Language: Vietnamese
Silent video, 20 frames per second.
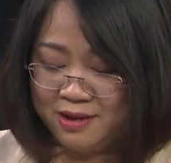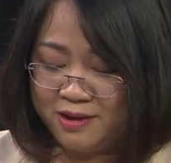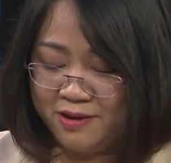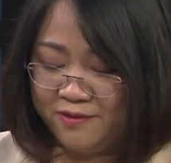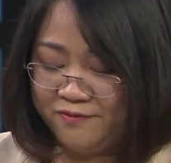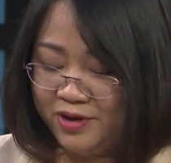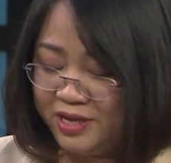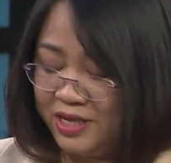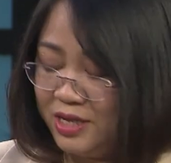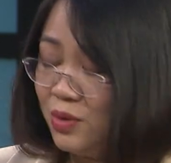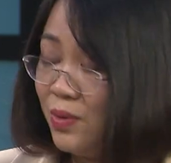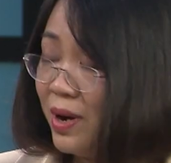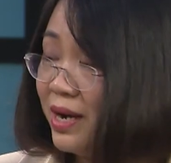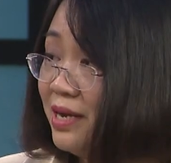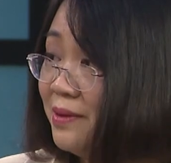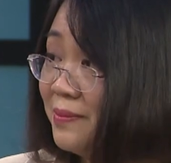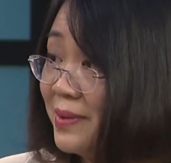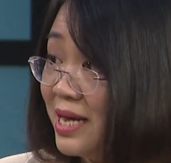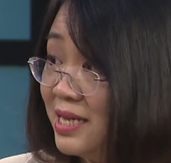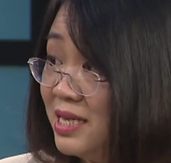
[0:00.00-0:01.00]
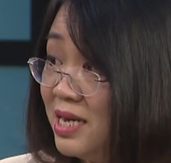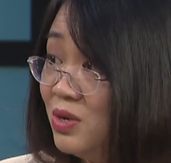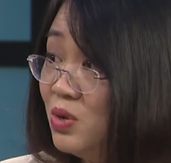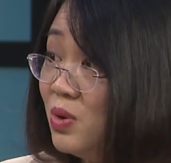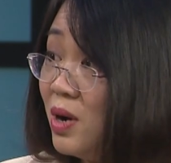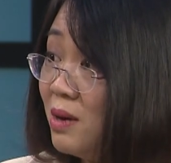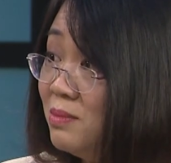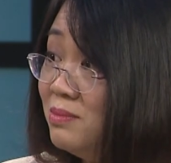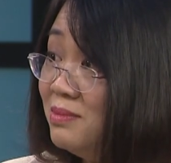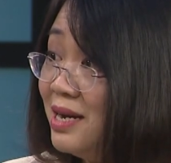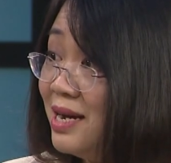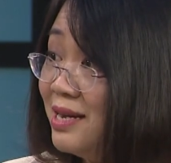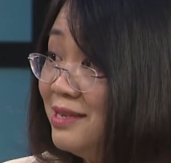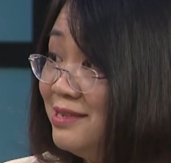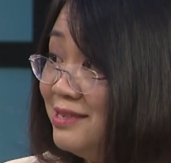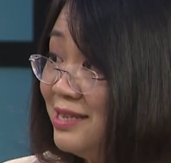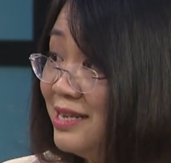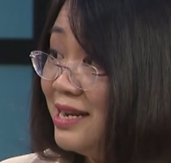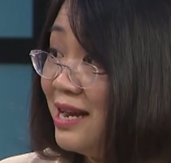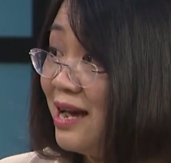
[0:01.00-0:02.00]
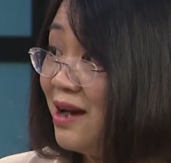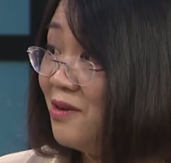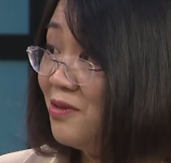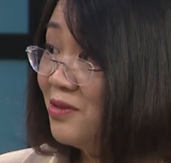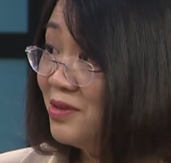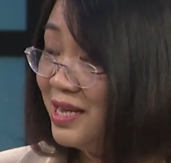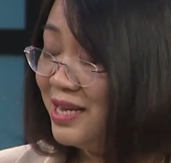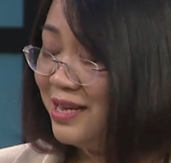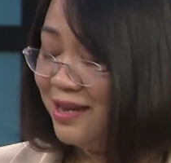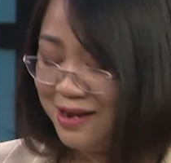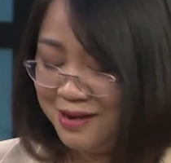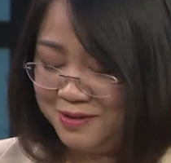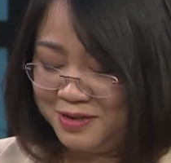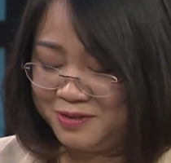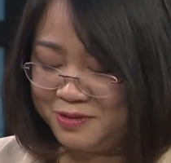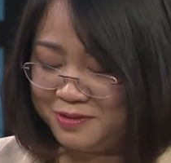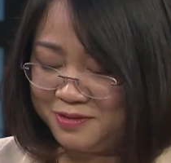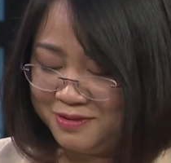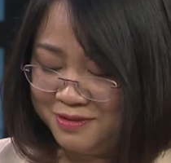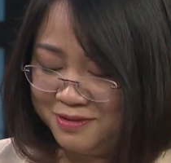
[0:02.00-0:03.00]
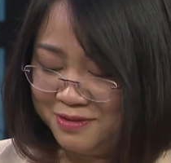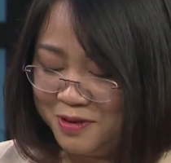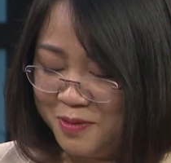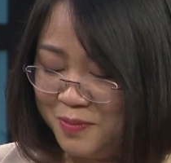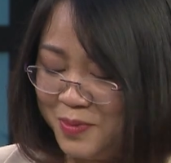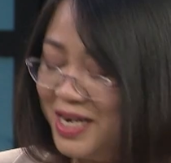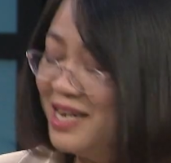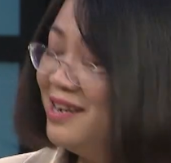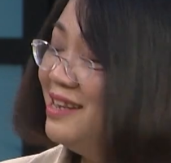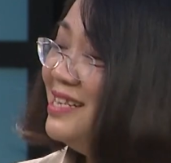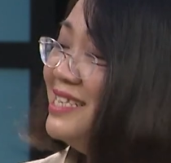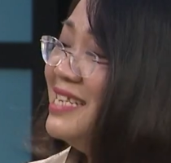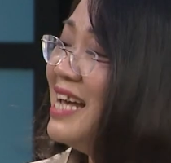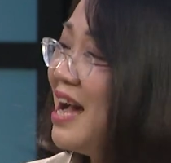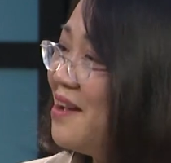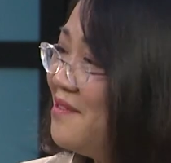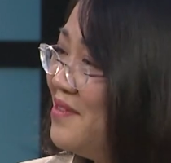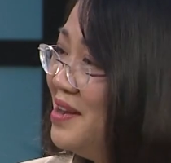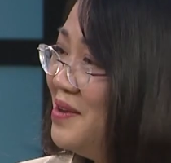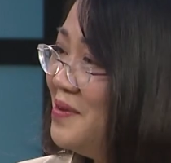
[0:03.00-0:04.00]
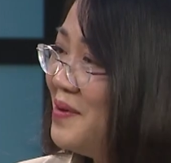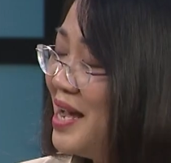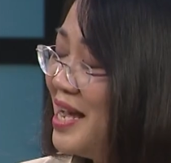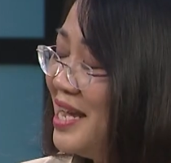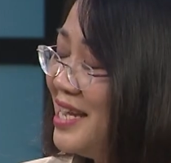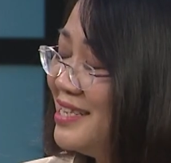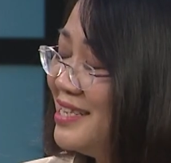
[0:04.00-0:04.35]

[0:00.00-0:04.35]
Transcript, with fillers: À, vậy thì quan điểm cá nhân của ông như thế nào có thể à, có một cái lý giải về điều này?